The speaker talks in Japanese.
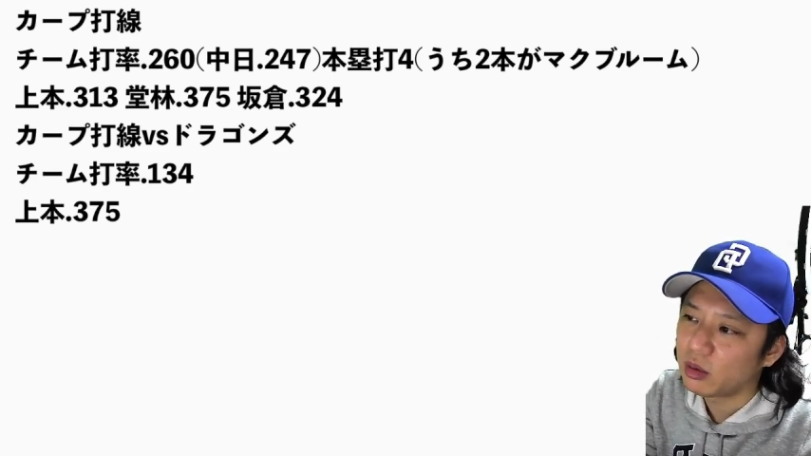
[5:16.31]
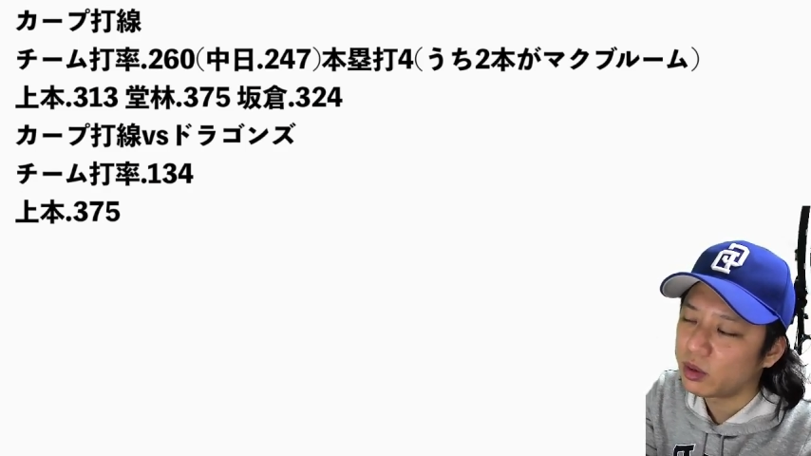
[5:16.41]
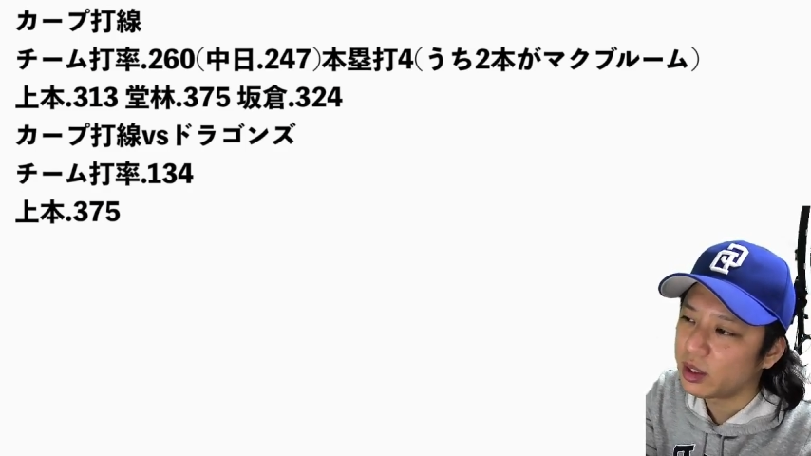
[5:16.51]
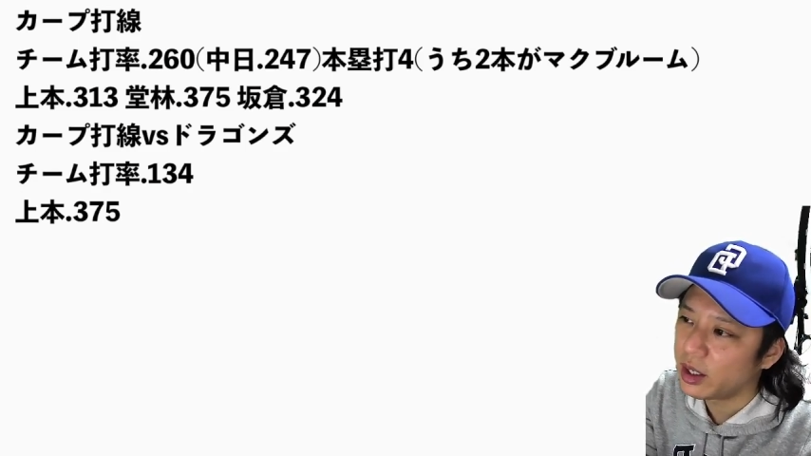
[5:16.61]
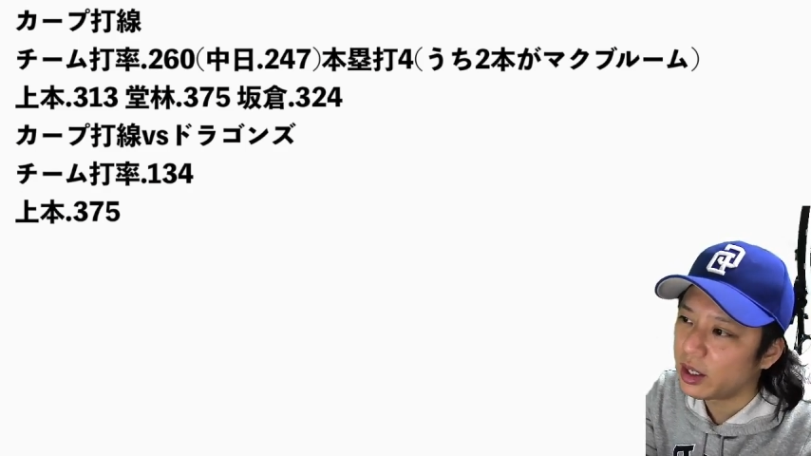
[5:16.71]
こ
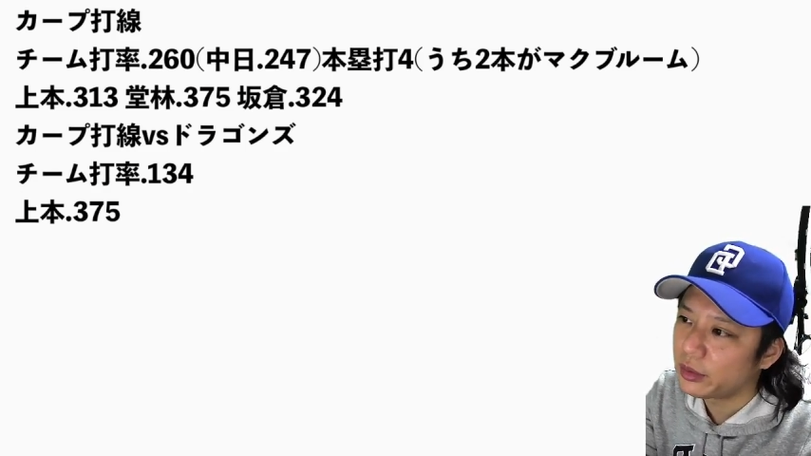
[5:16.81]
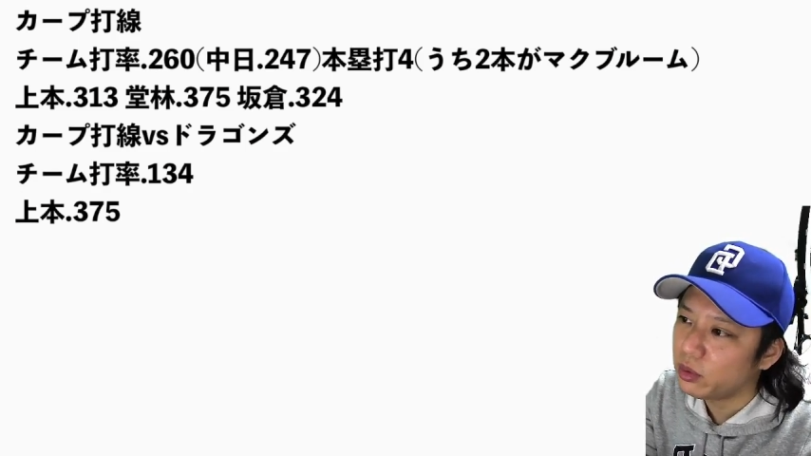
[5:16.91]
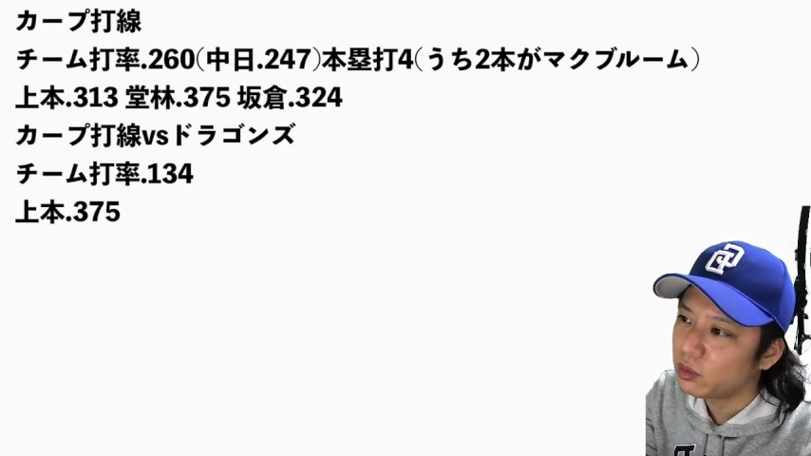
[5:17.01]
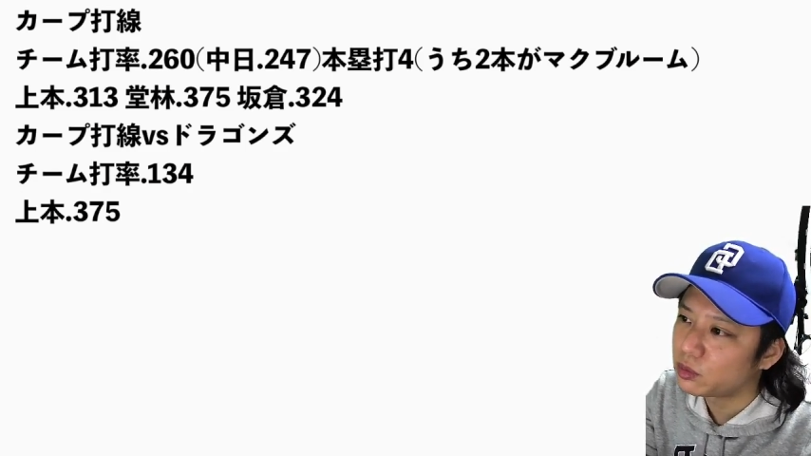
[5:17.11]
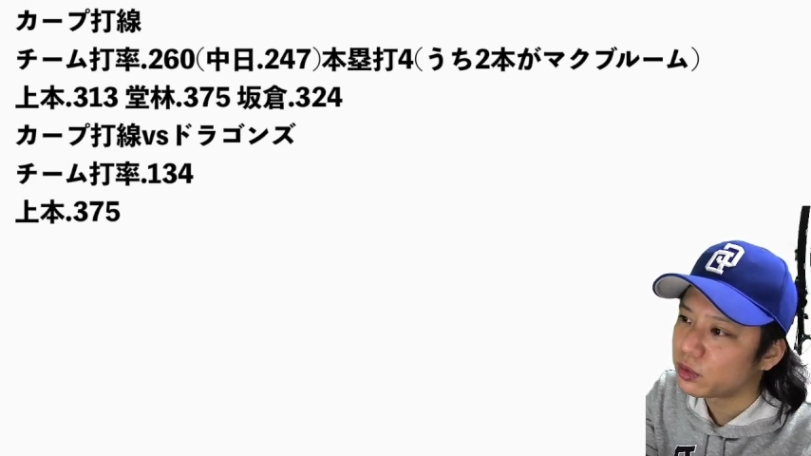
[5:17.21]
れね、
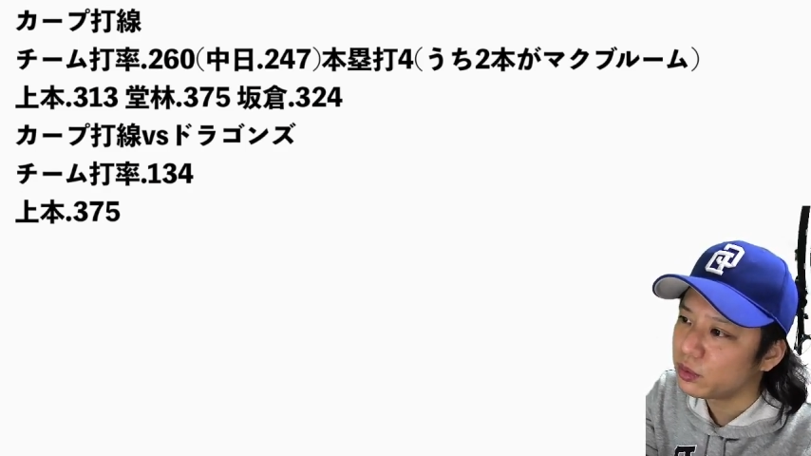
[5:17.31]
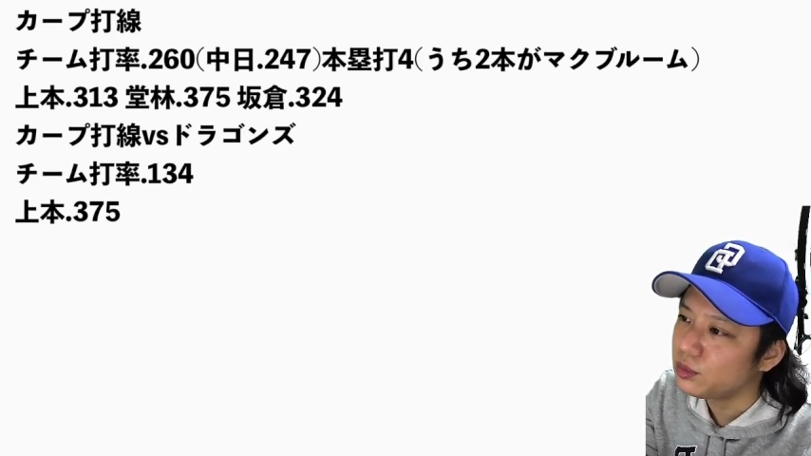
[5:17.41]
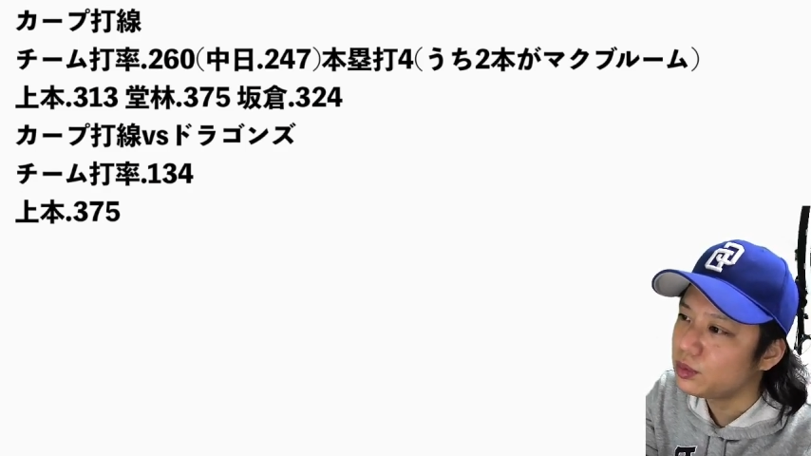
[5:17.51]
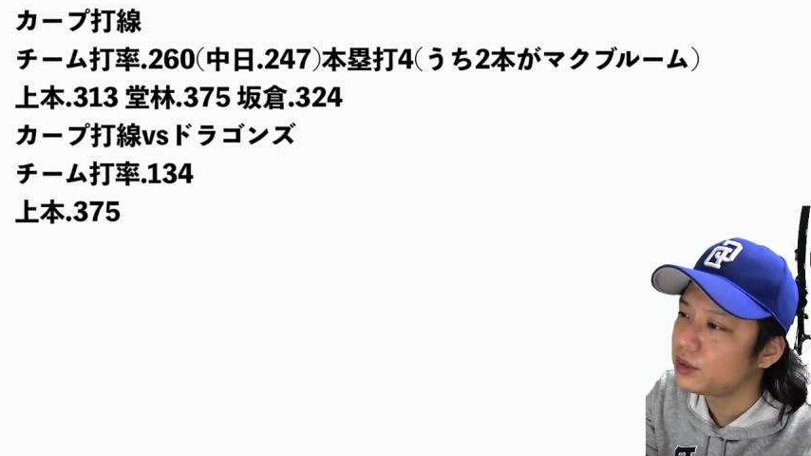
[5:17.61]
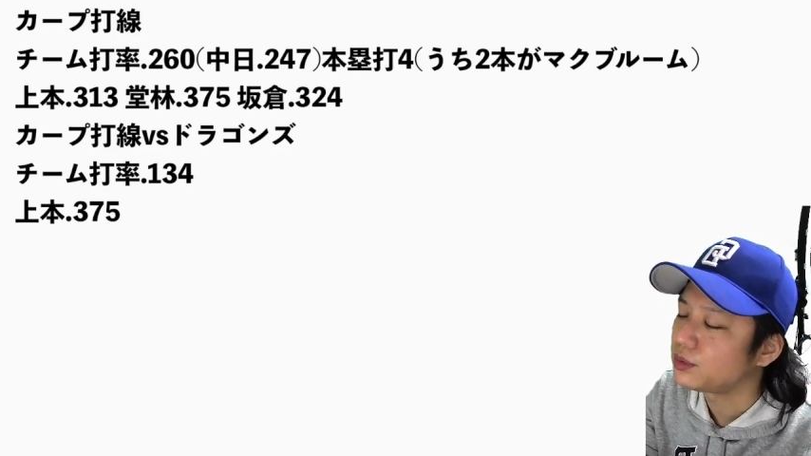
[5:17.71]
ドラゴンズより
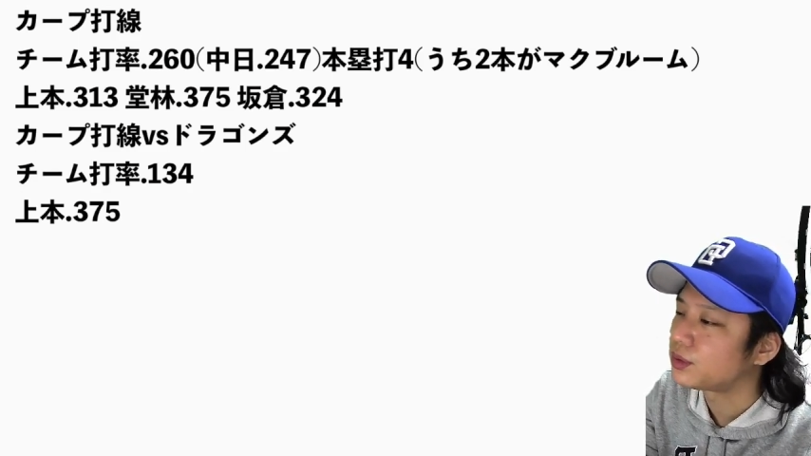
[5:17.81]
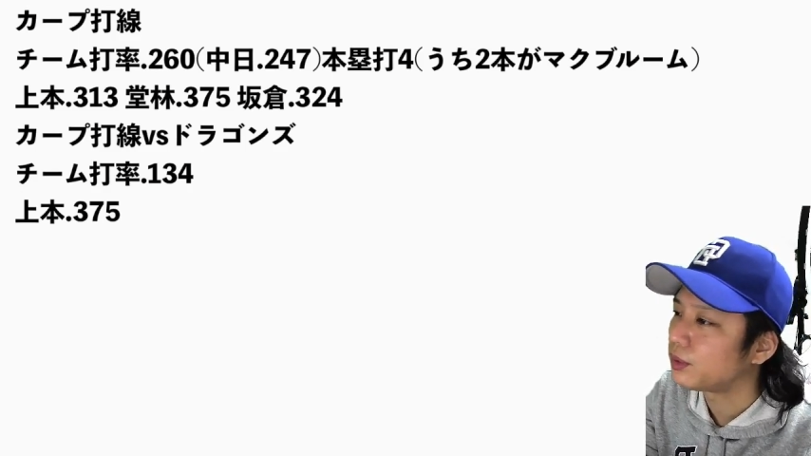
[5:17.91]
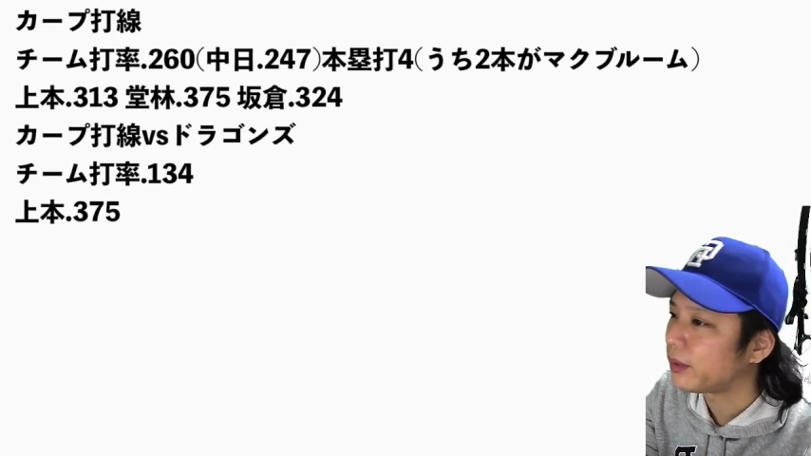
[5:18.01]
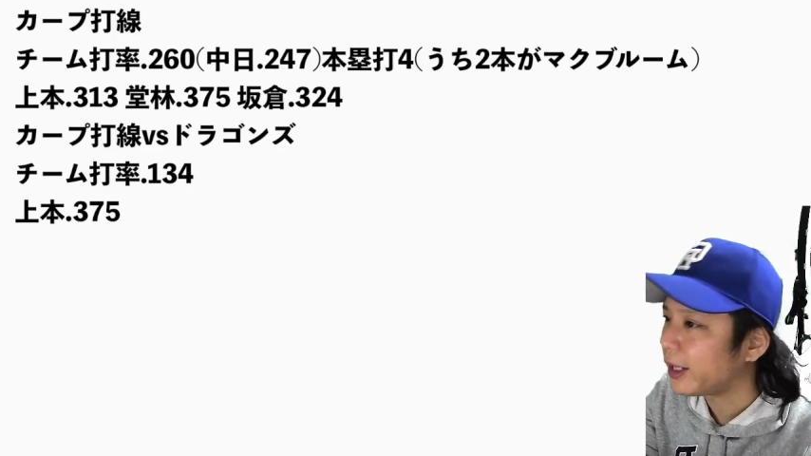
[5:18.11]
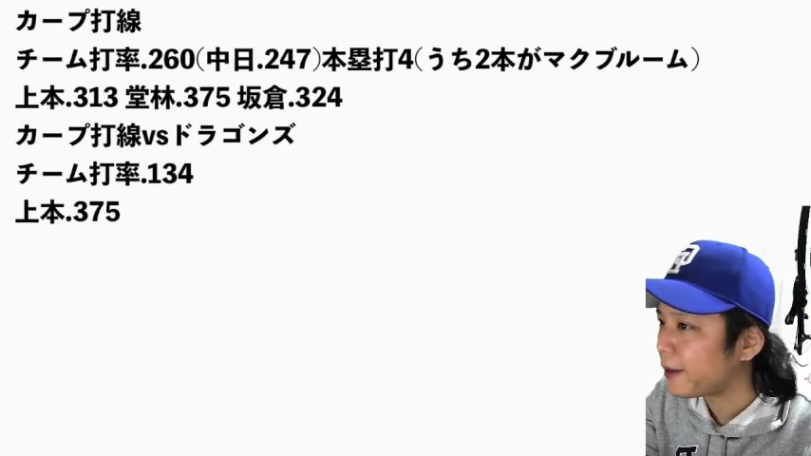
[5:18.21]
打ってるんです
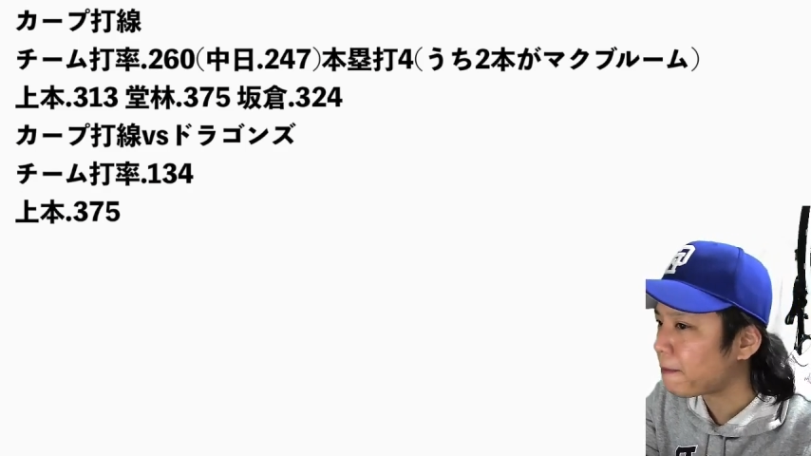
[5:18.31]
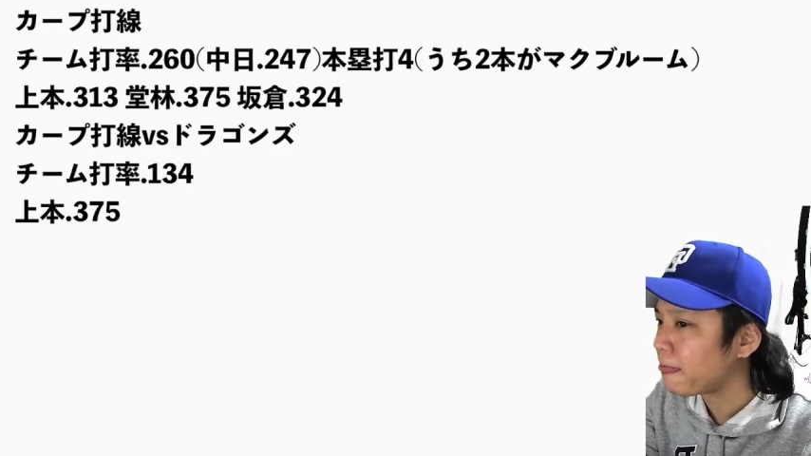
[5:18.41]
よね。